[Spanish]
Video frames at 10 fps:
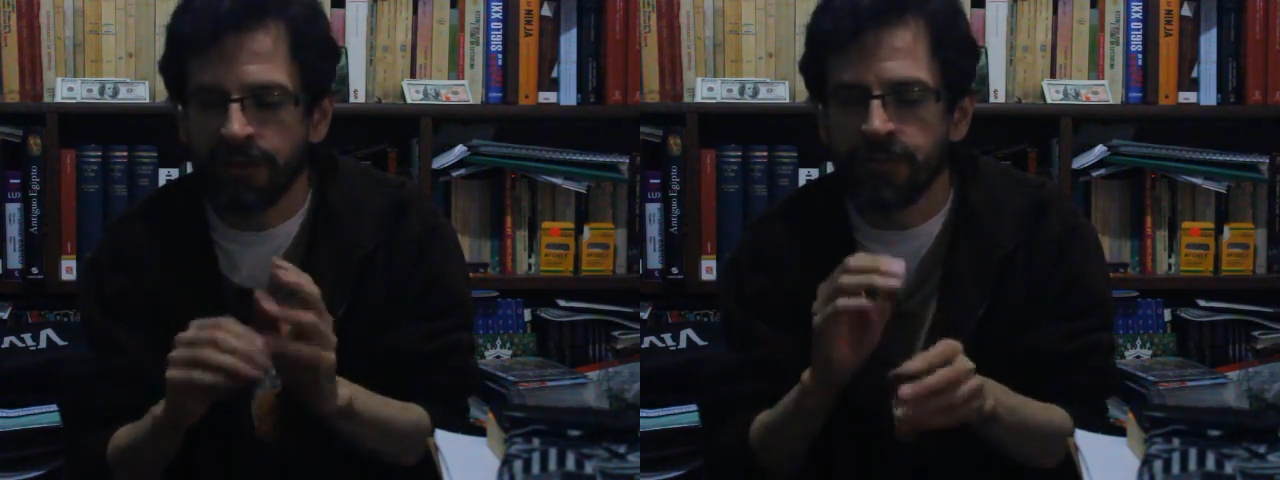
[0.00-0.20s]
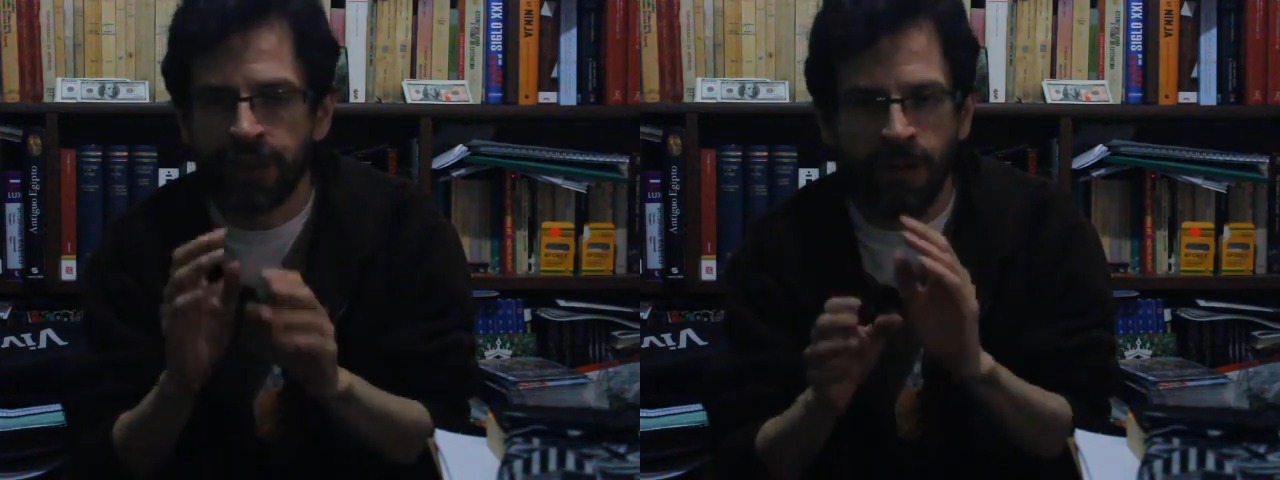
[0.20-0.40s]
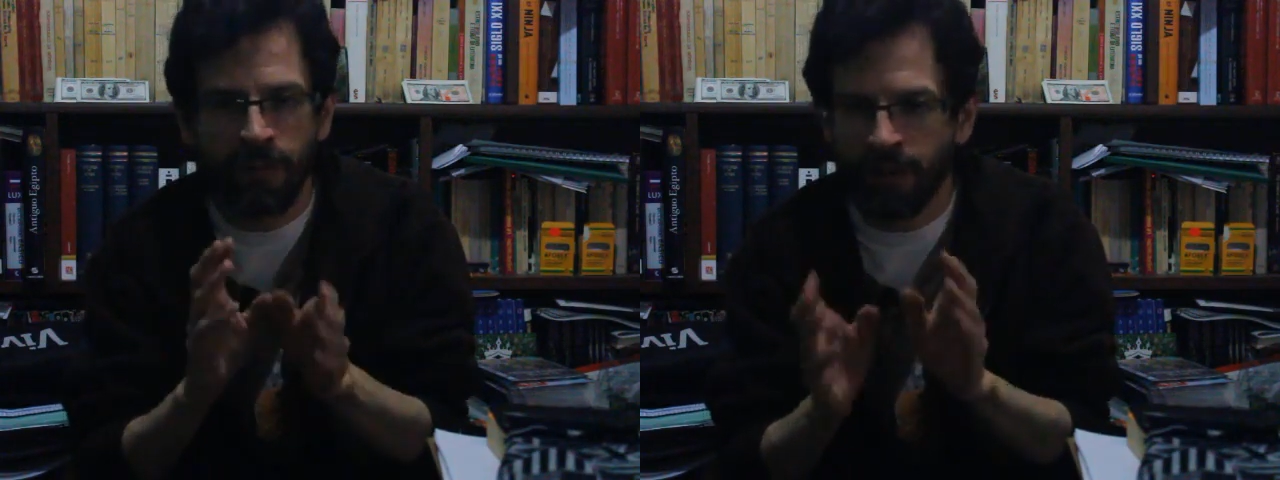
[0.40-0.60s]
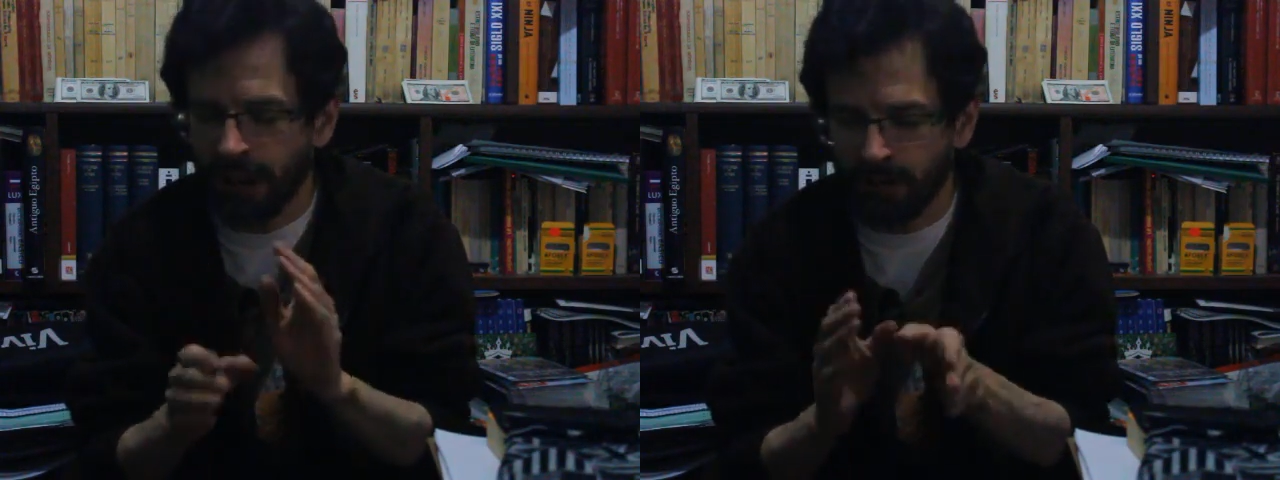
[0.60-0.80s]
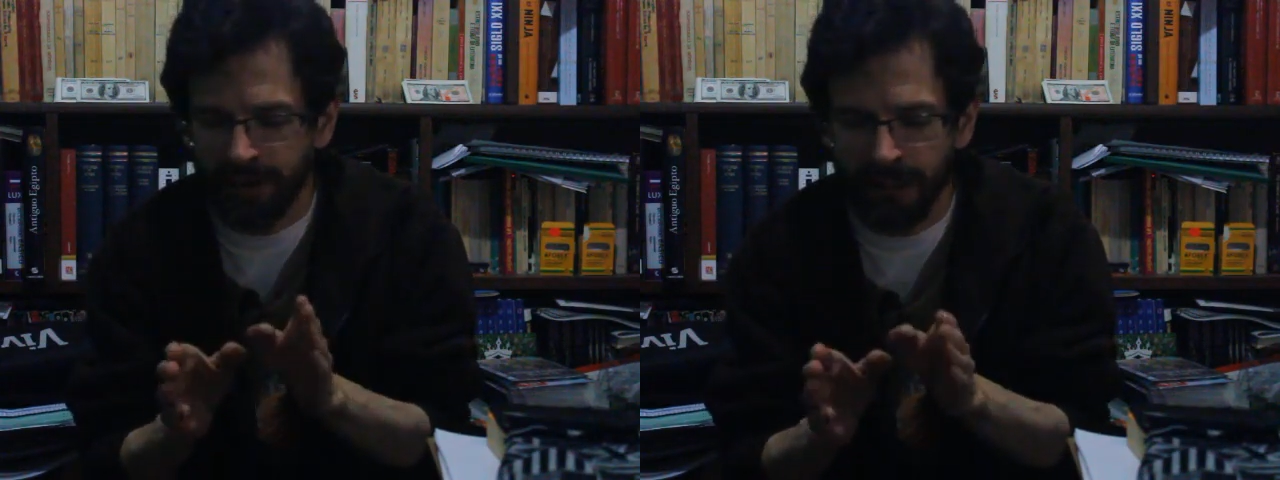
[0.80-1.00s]
cómo se
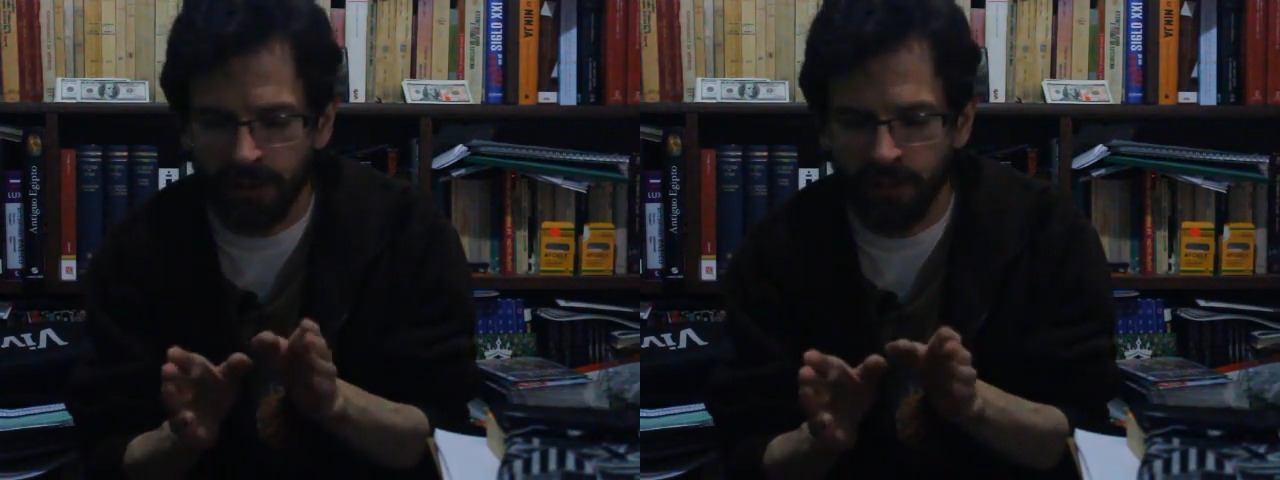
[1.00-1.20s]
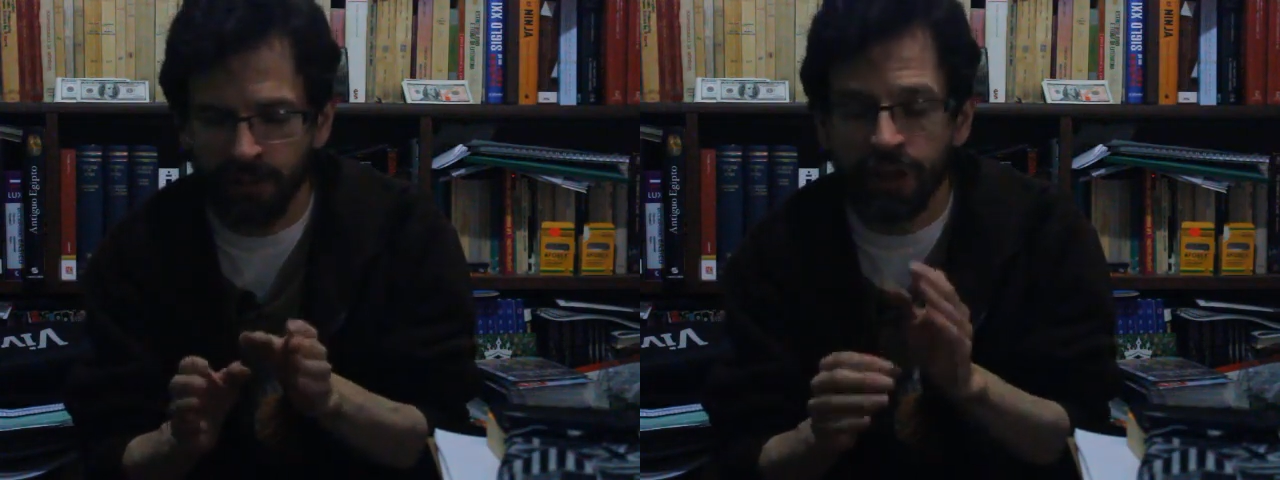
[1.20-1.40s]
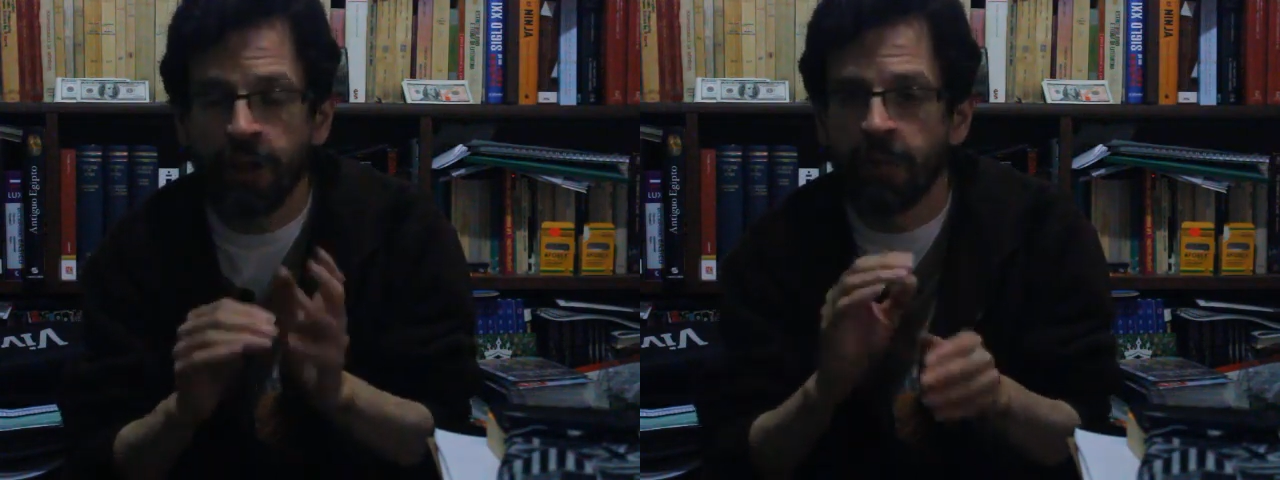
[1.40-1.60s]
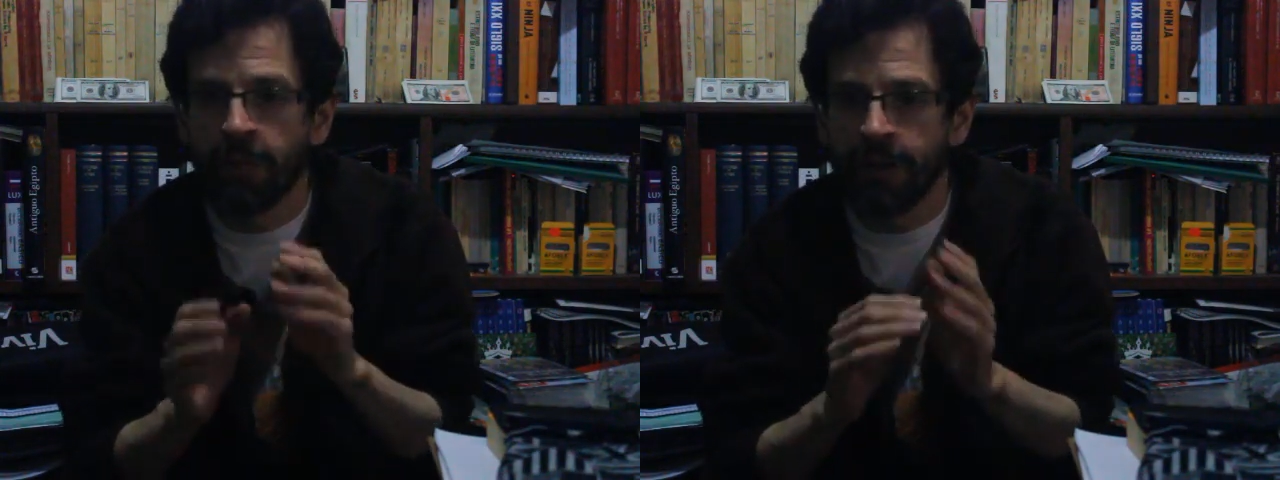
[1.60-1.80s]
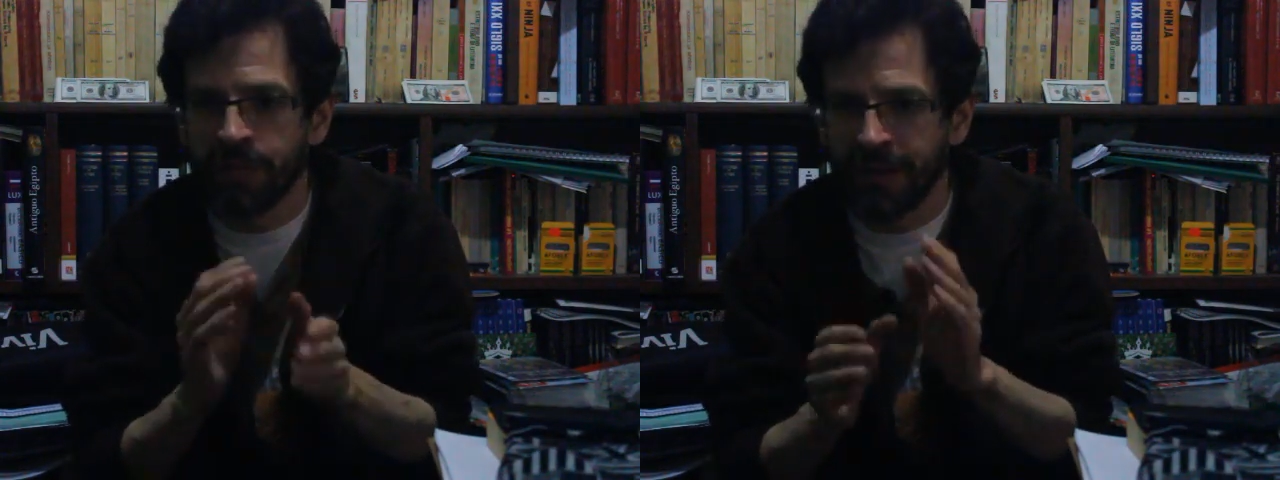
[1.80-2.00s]
comportan los átomos y cómo
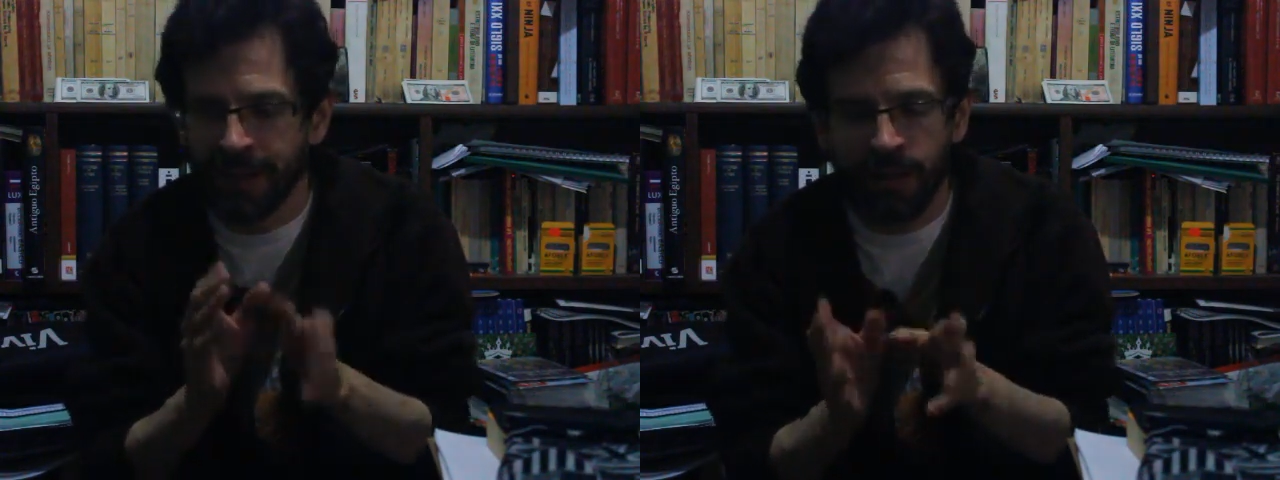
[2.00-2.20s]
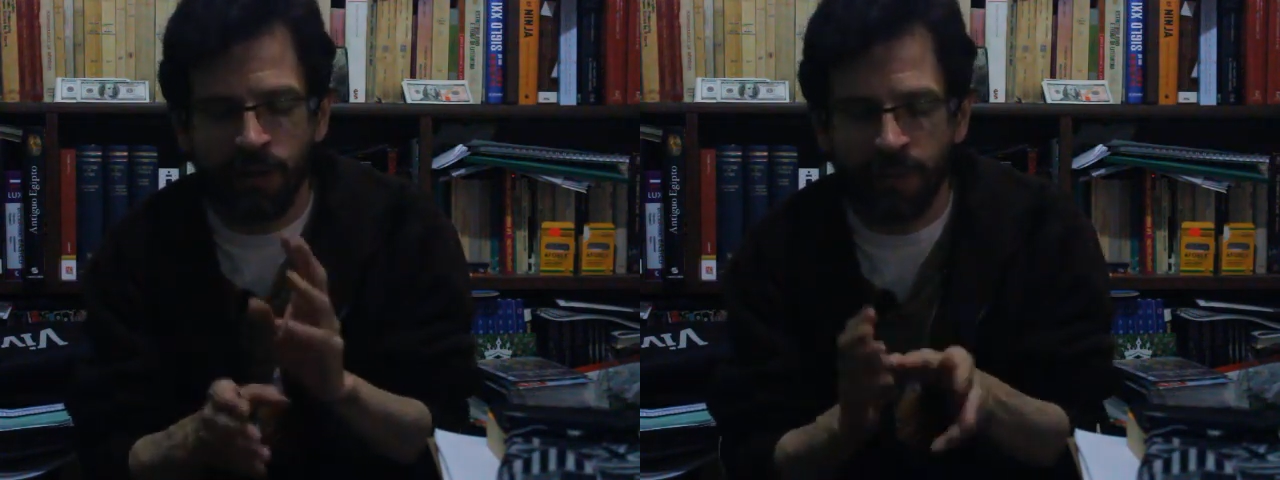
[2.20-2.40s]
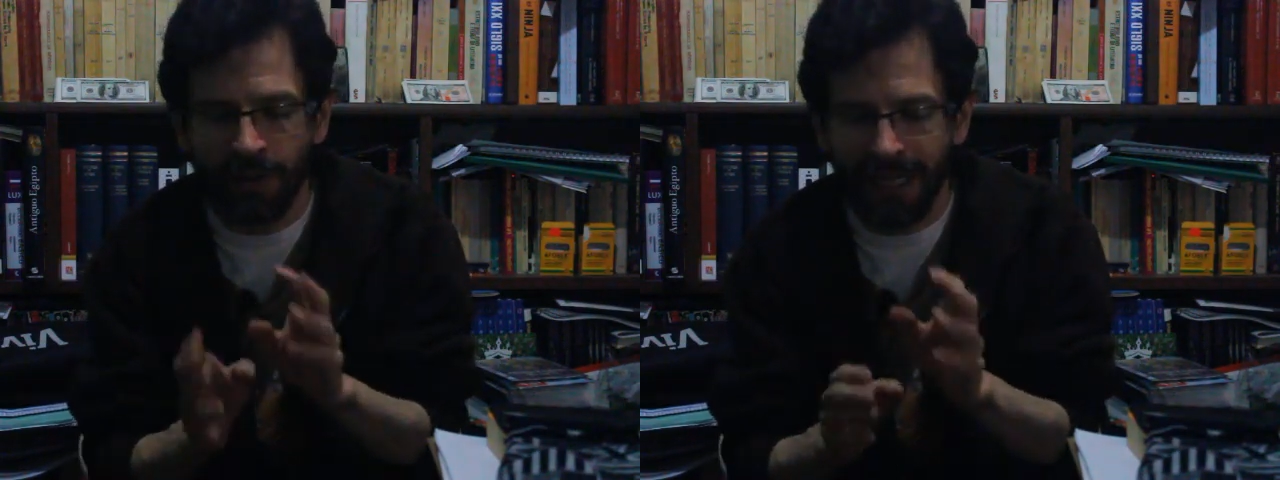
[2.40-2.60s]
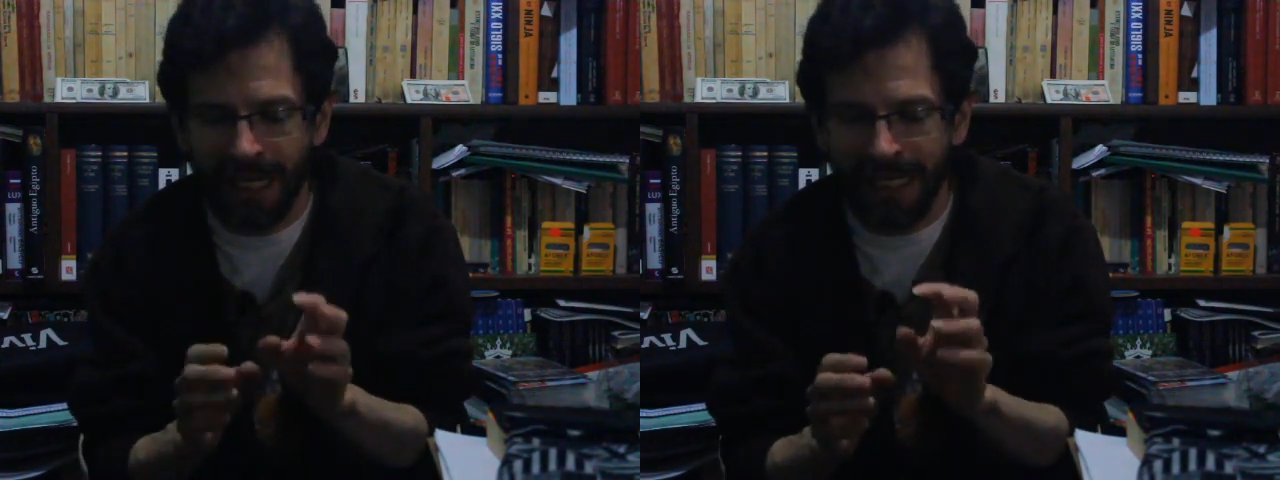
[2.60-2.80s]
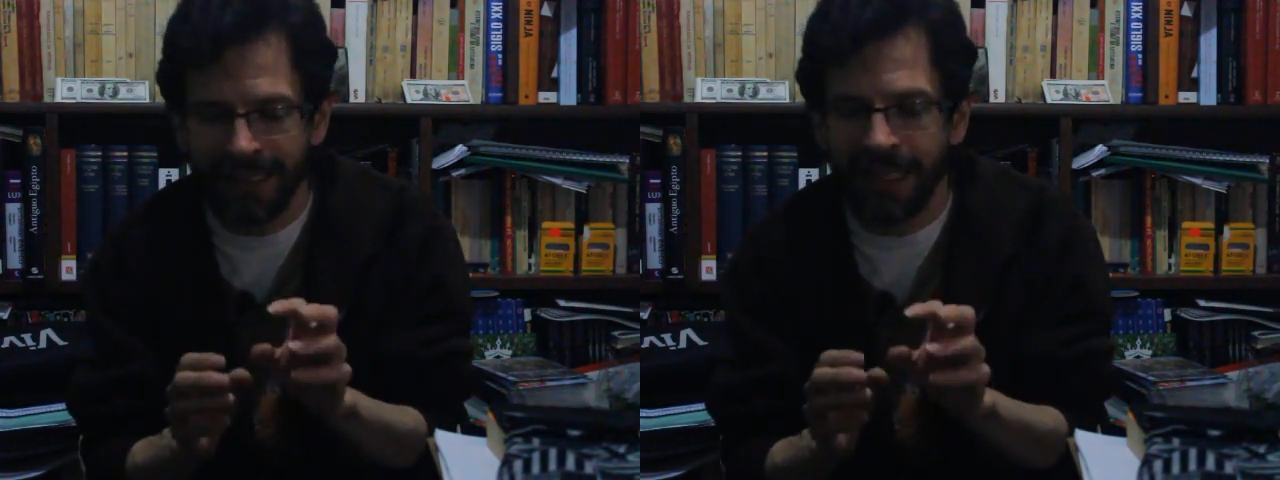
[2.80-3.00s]
podemos hacer
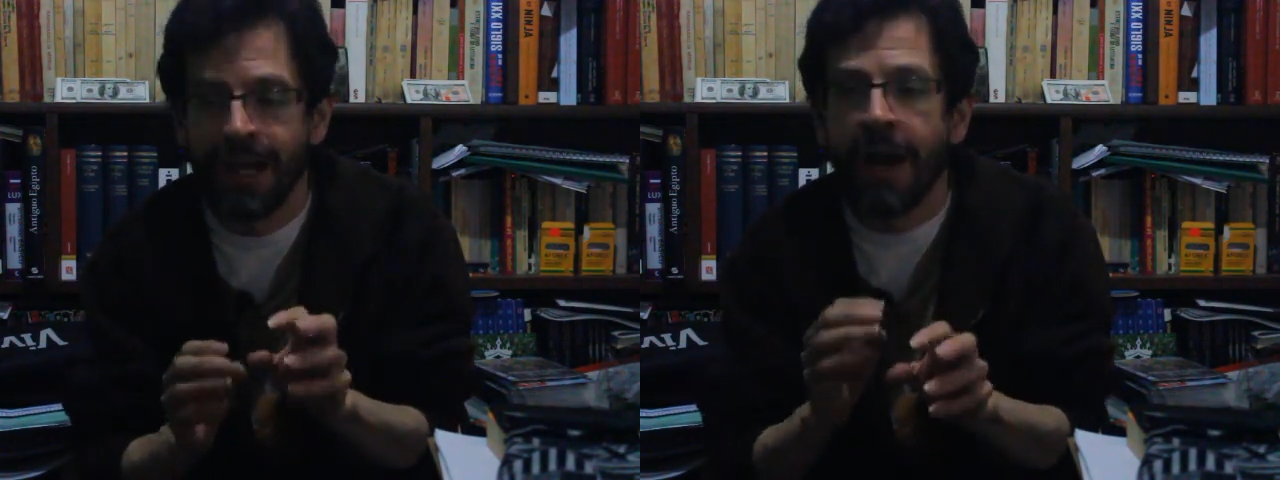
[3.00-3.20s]
comportarlas